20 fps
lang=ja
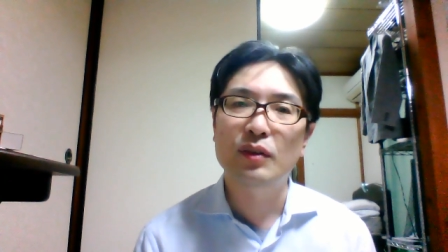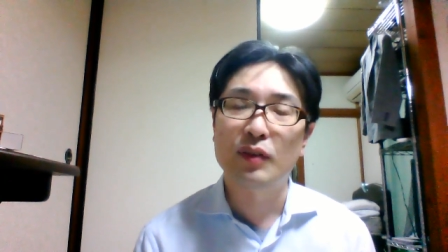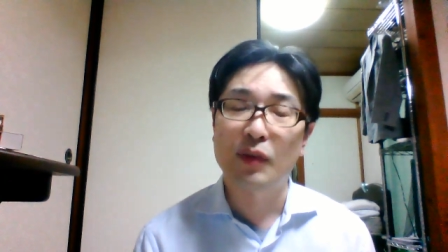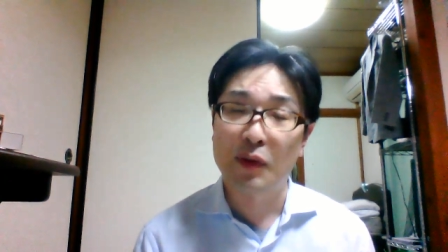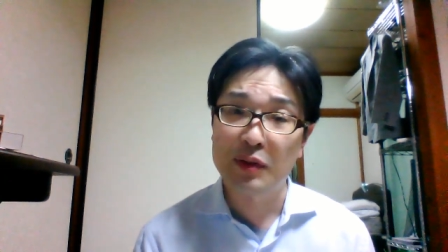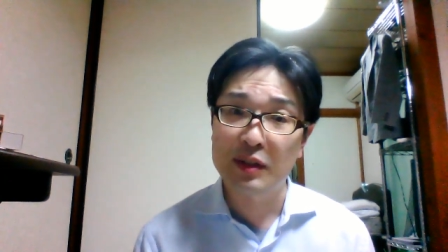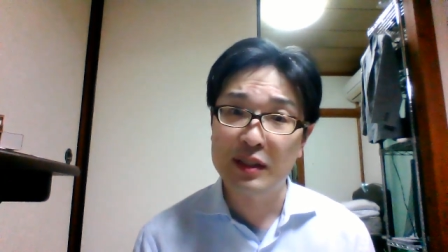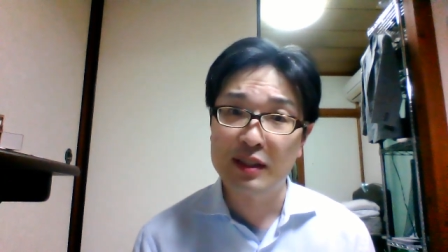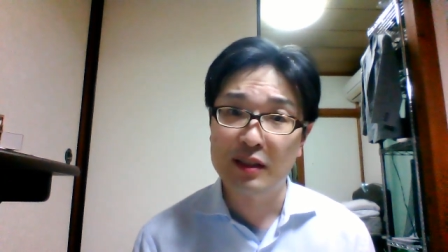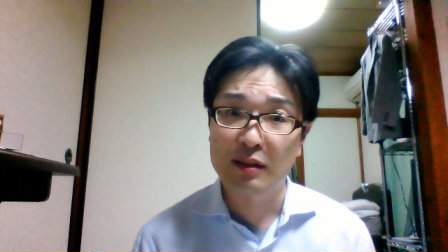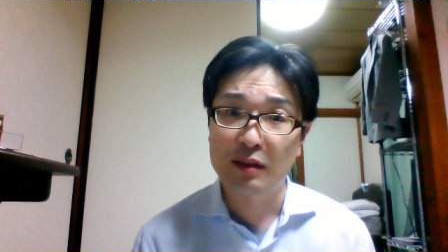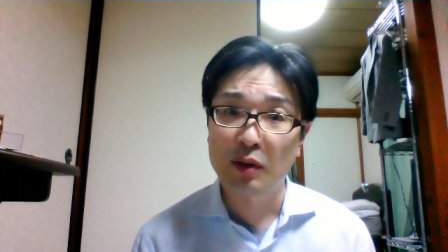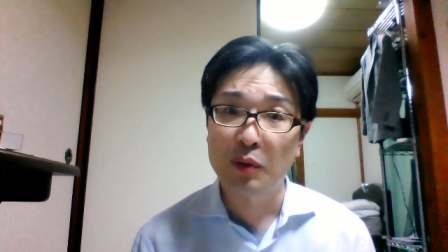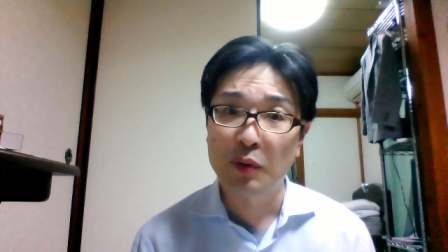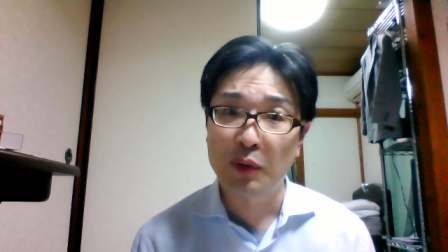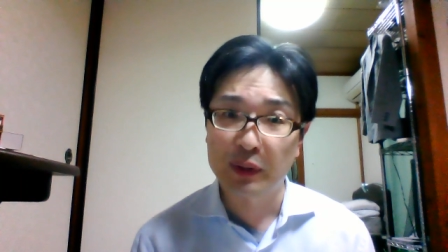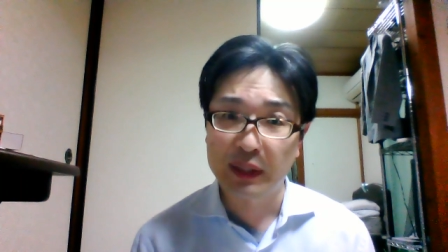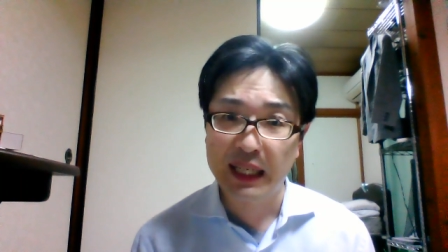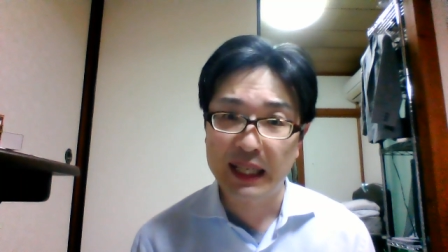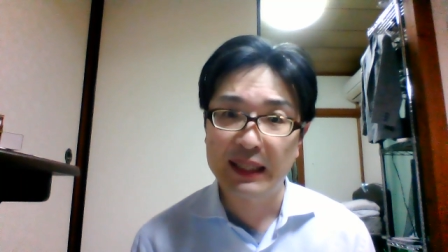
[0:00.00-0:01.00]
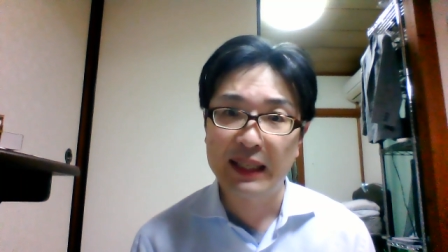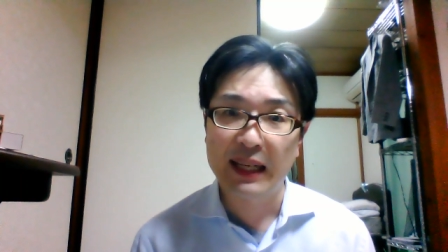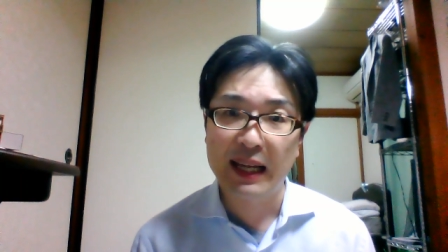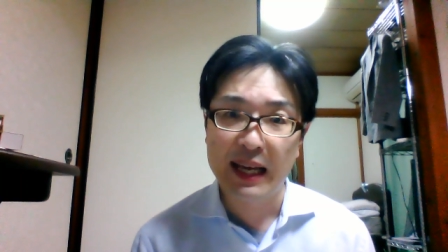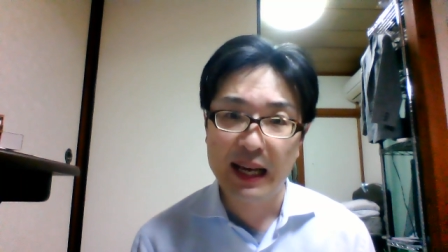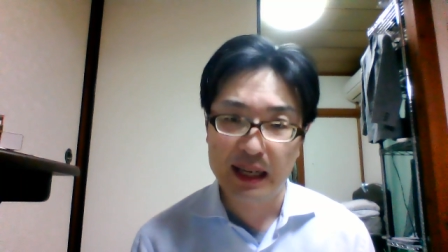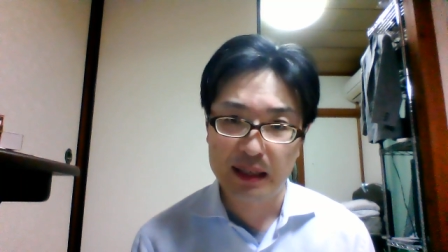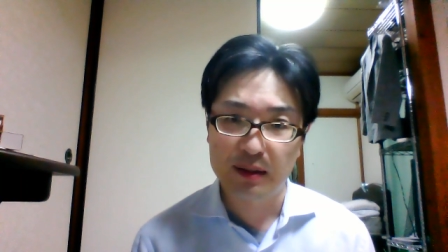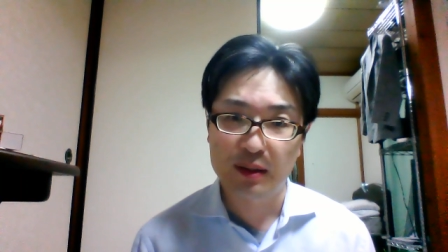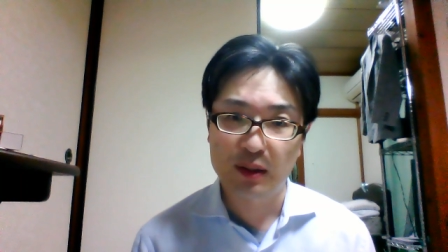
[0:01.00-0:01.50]
損失の補填
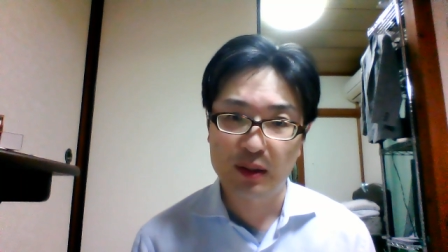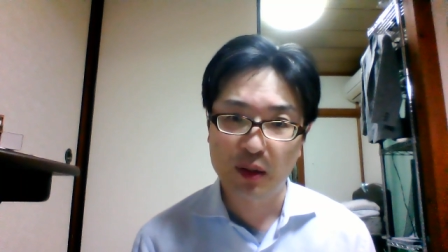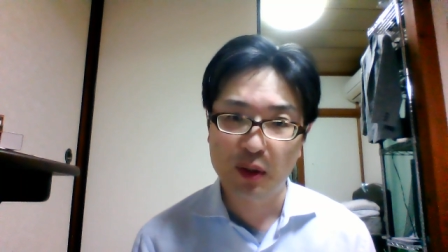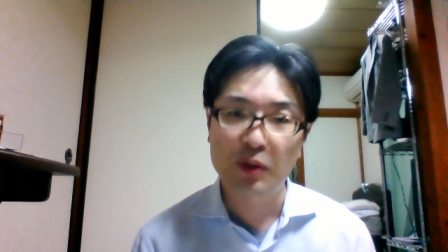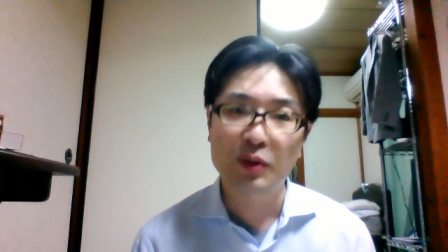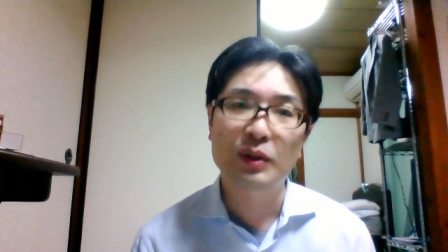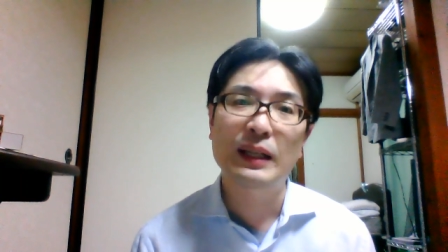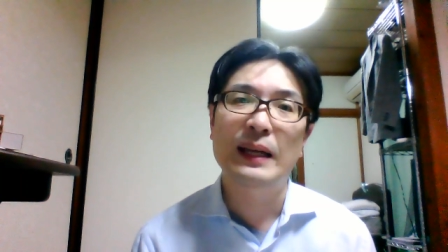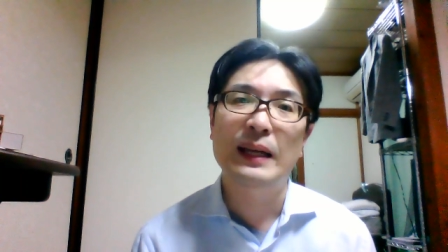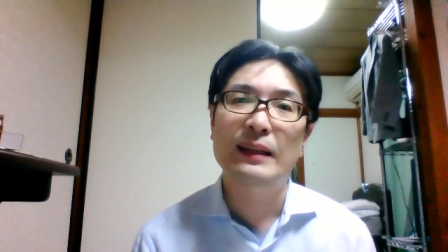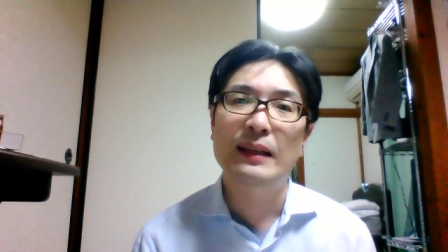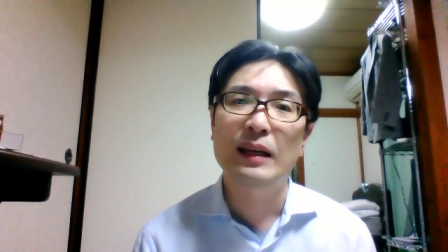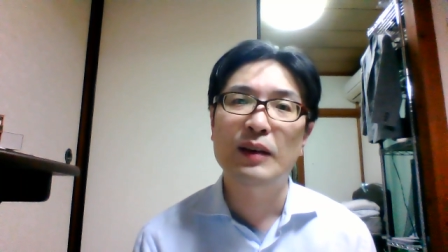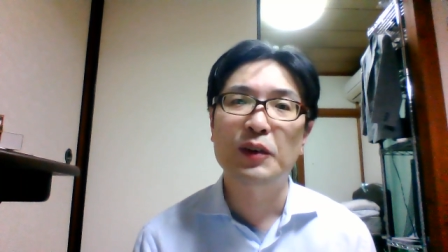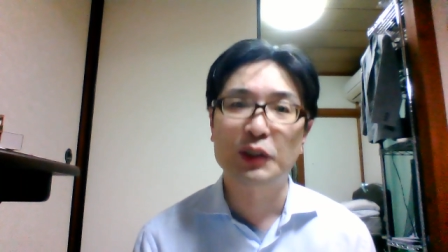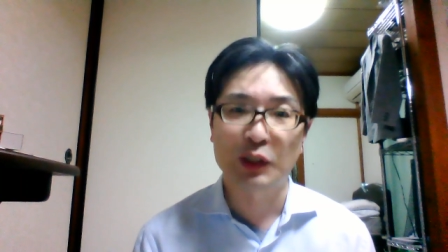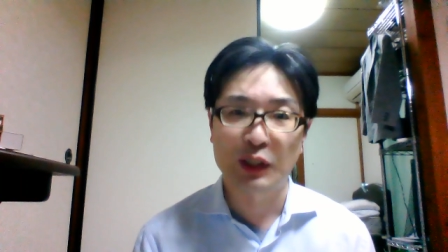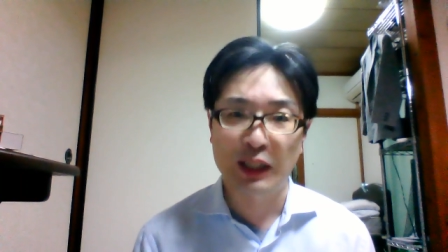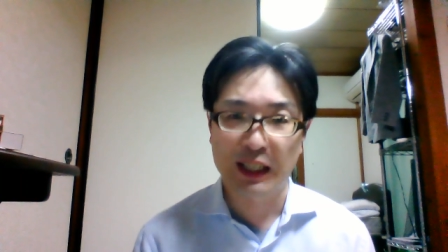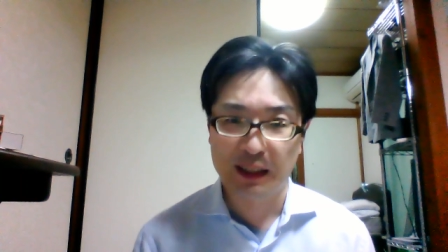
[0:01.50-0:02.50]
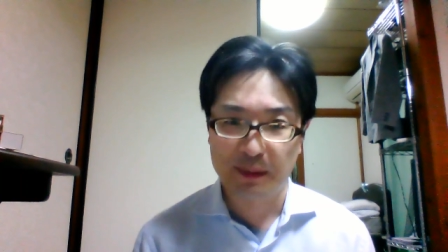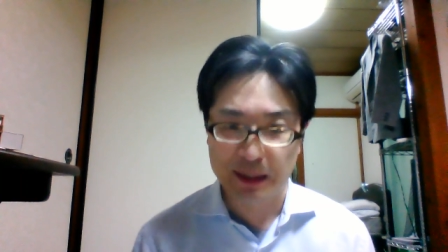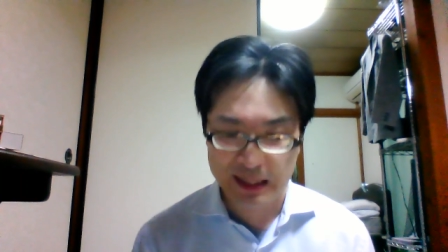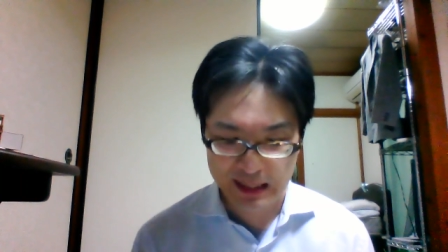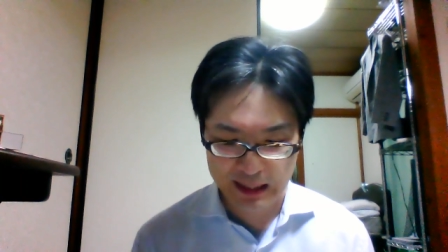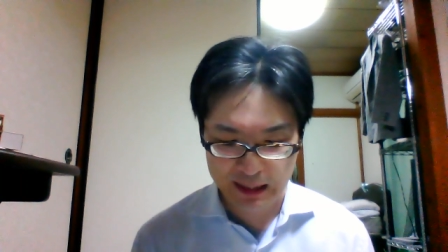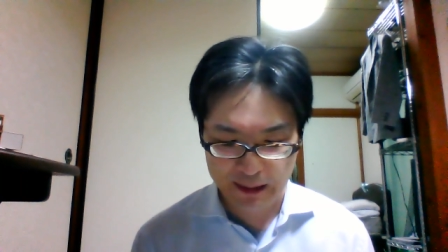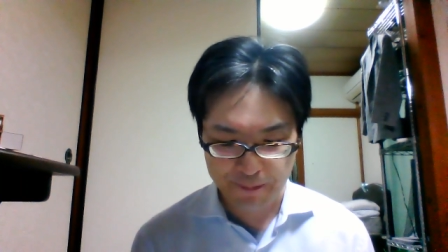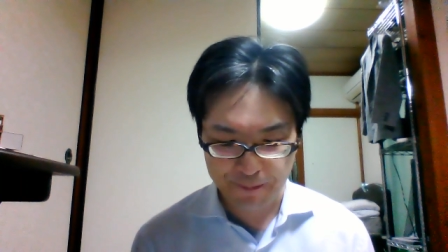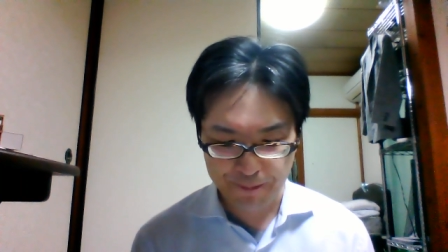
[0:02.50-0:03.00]
であるという点で異なりま
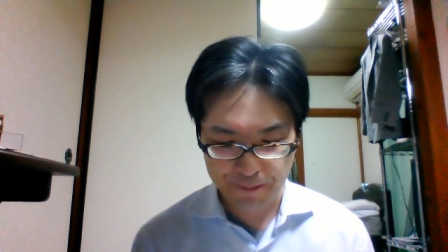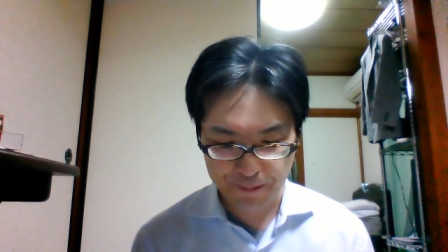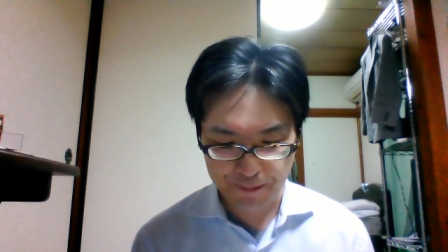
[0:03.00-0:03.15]
す。